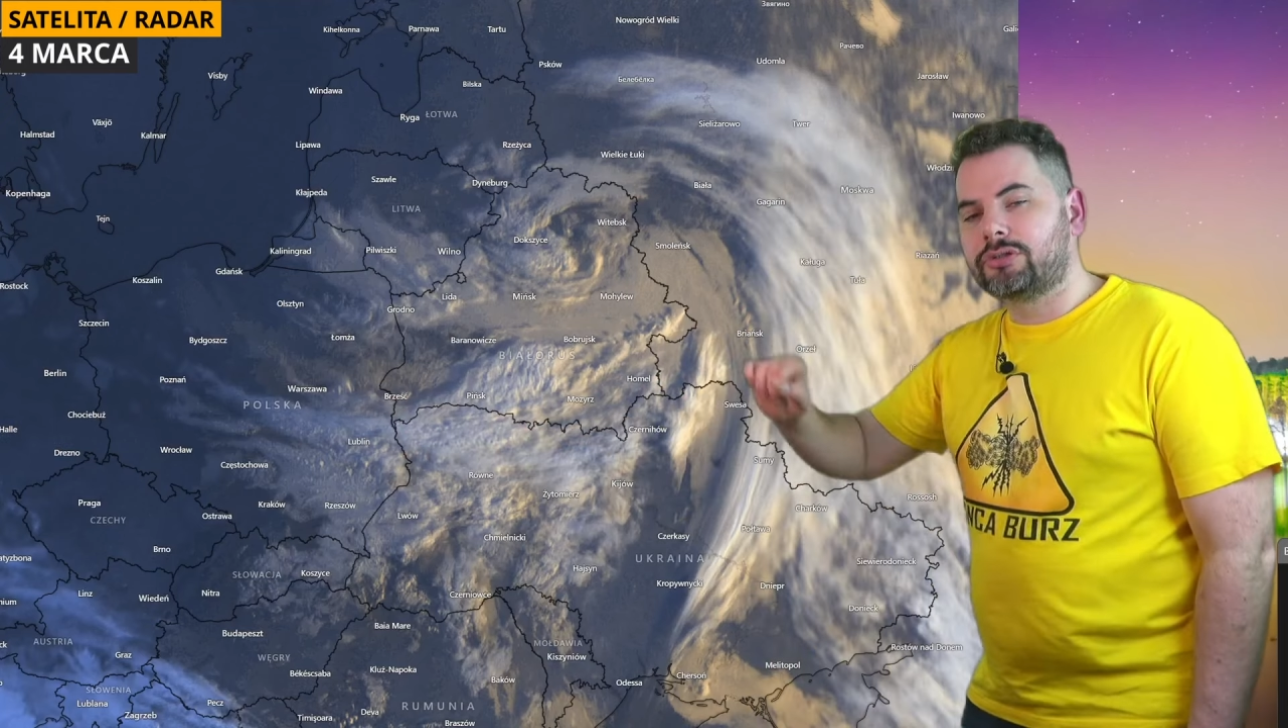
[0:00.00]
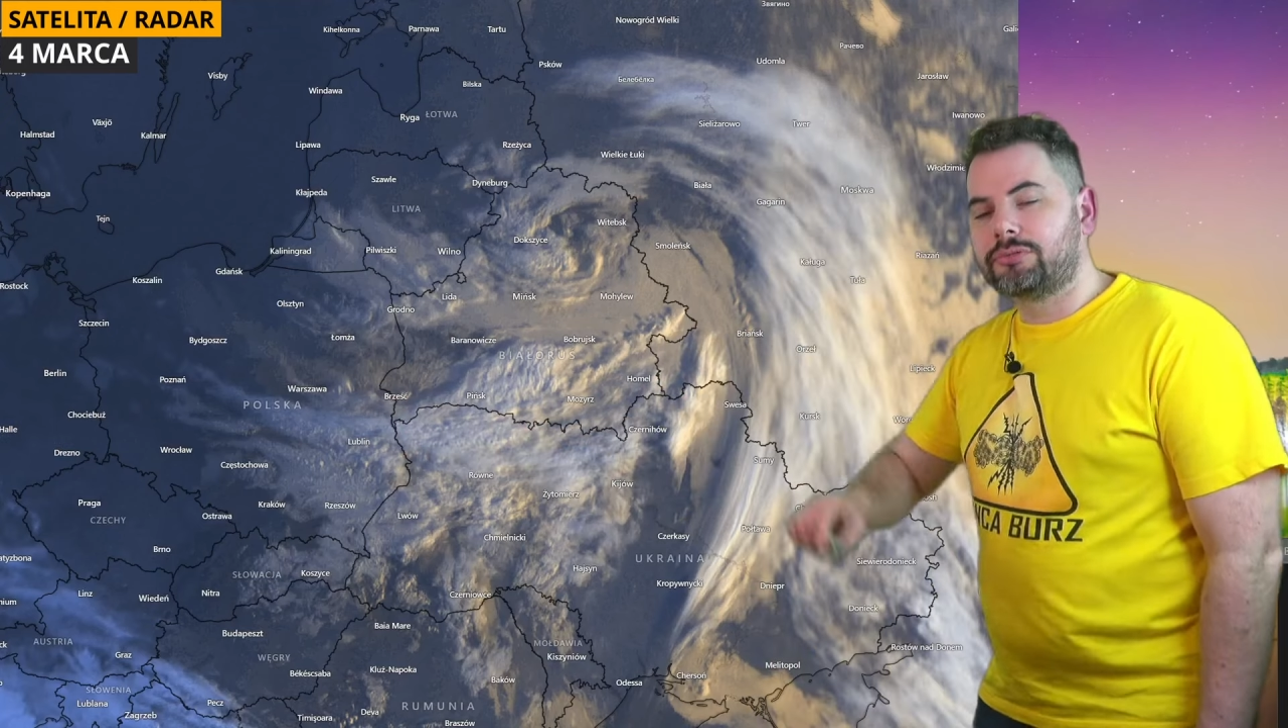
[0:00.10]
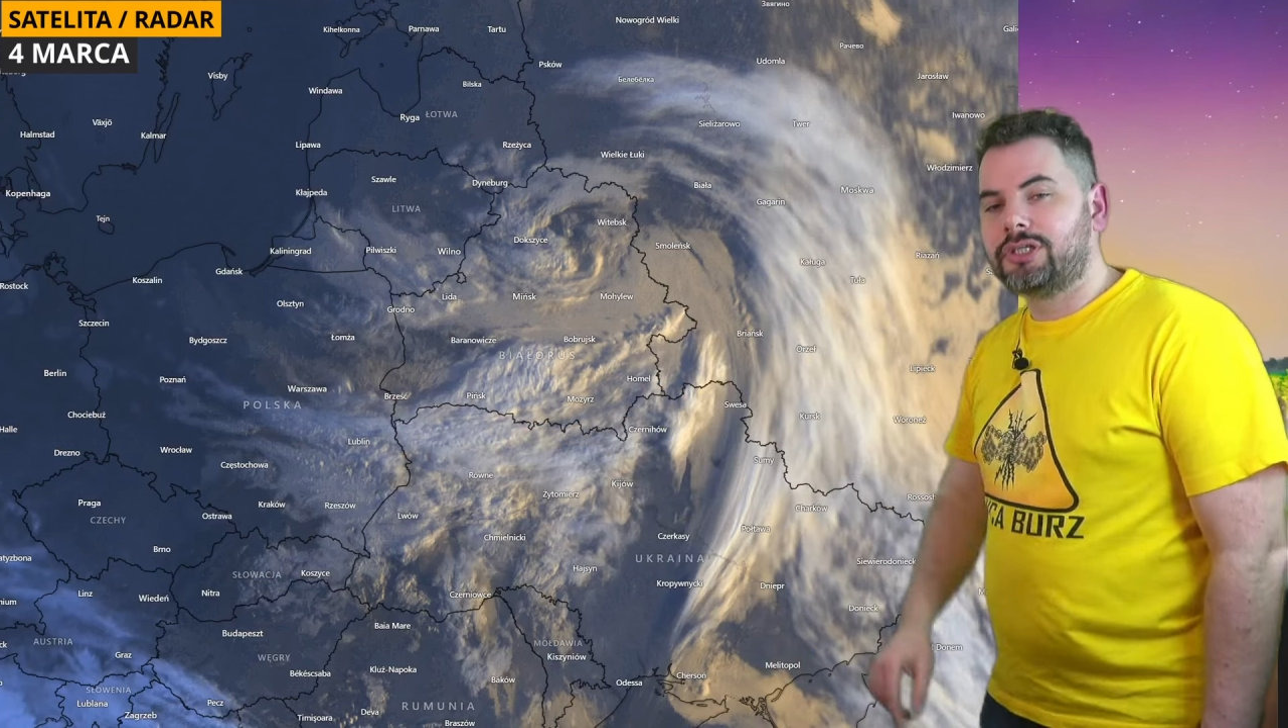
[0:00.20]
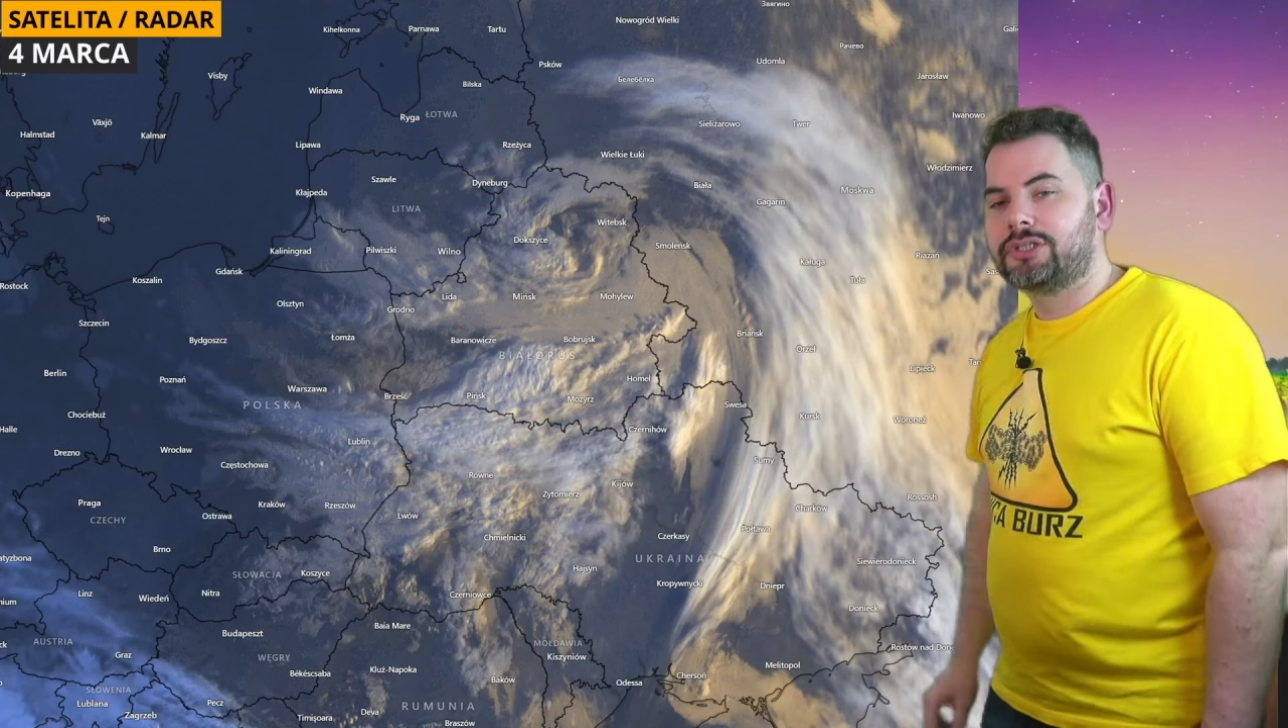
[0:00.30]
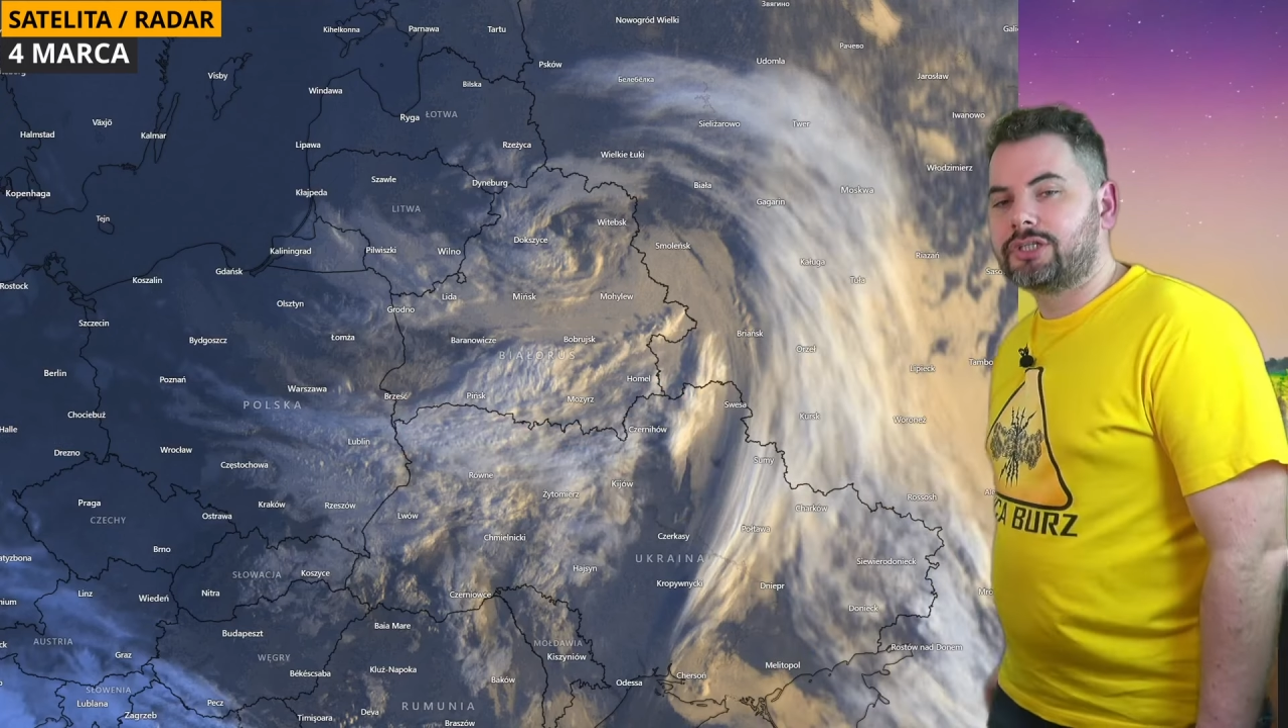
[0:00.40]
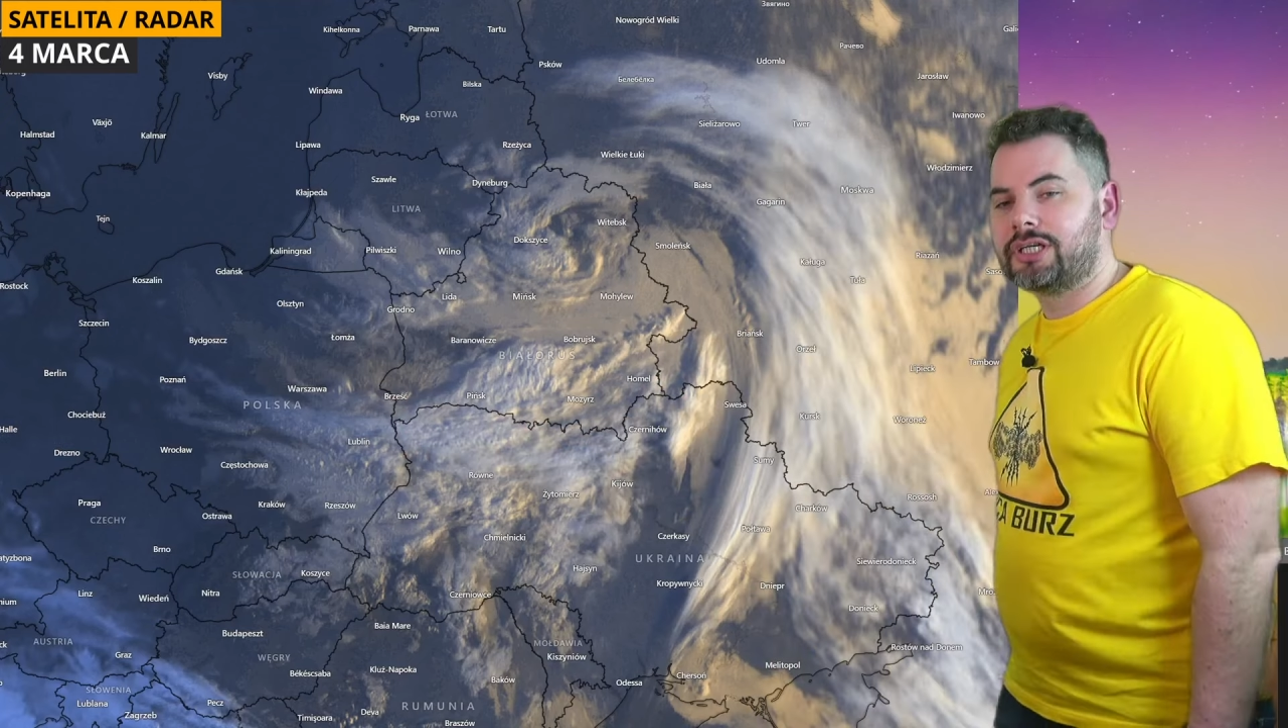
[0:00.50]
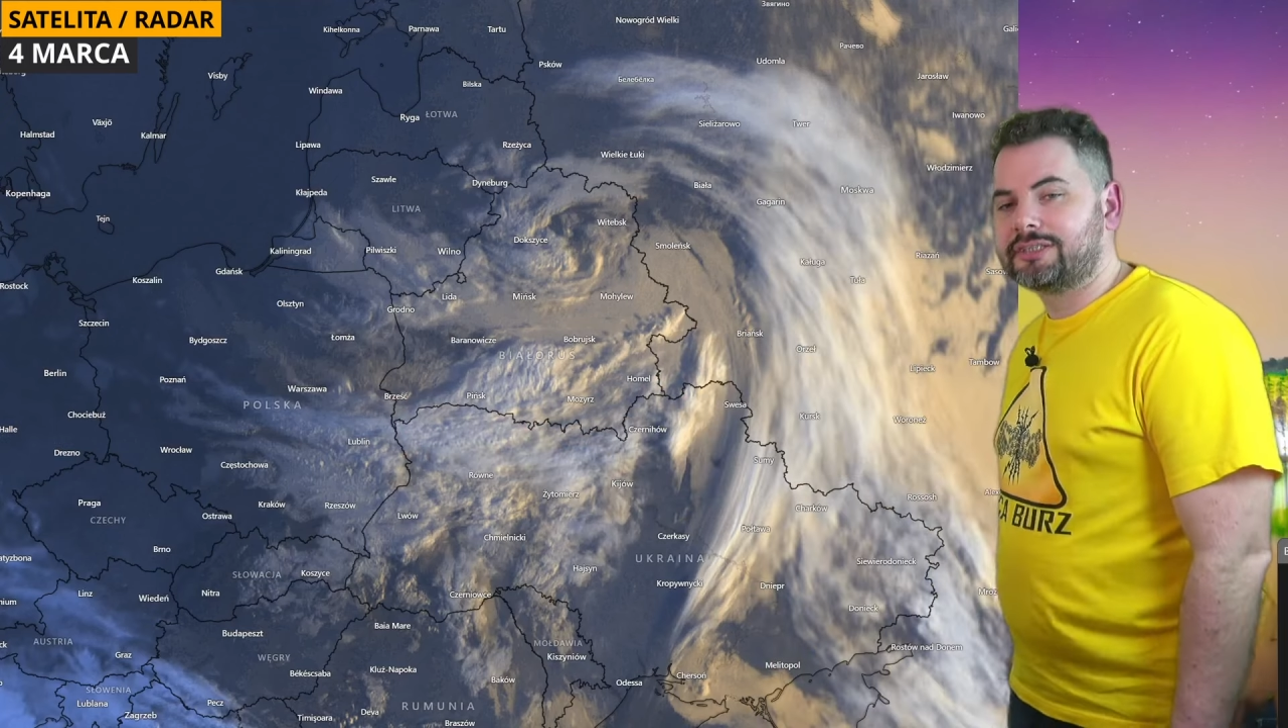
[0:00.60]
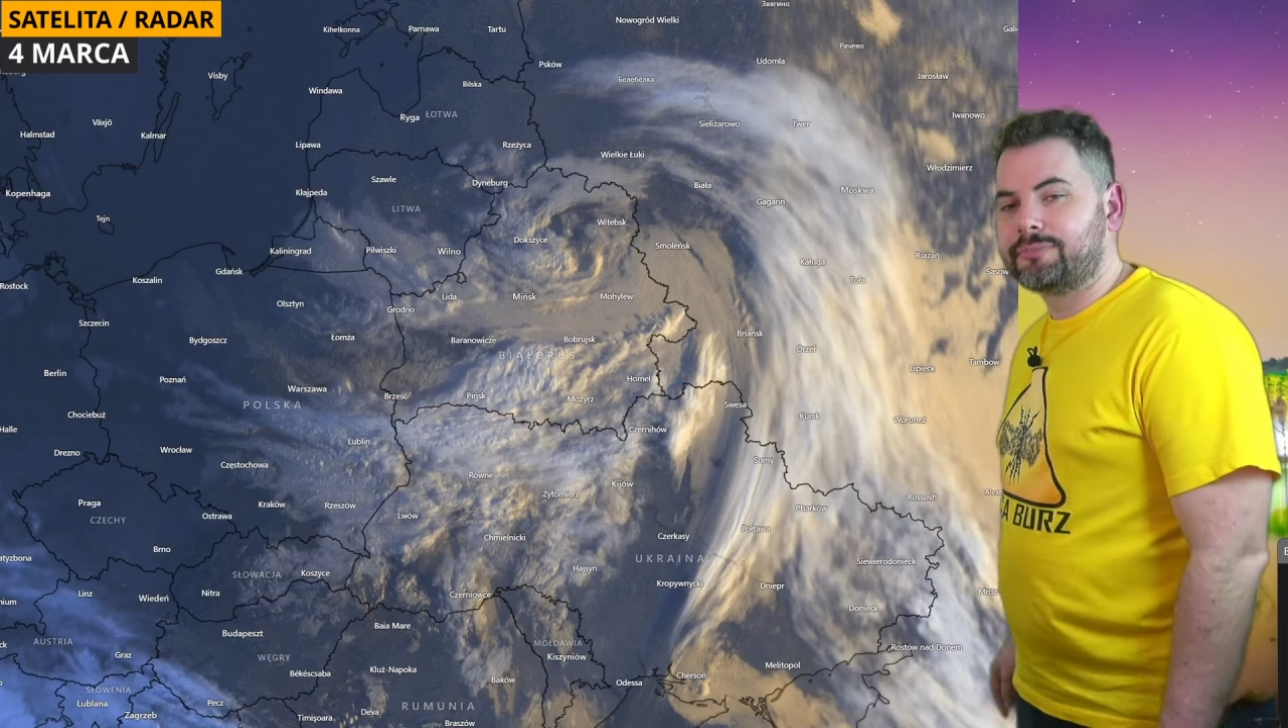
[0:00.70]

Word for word: żeby jeszcze raz